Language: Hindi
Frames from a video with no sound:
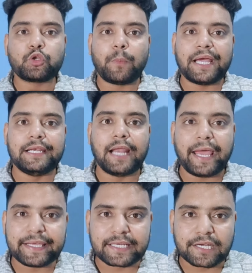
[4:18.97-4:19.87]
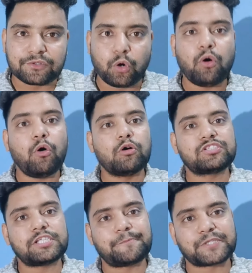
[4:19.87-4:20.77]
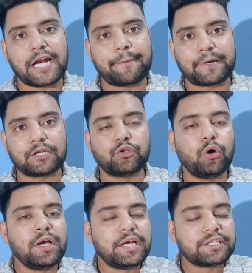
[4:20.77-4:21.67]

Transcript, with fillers: तो भाई लाइक कर दो और सब्सक्राइब कर दो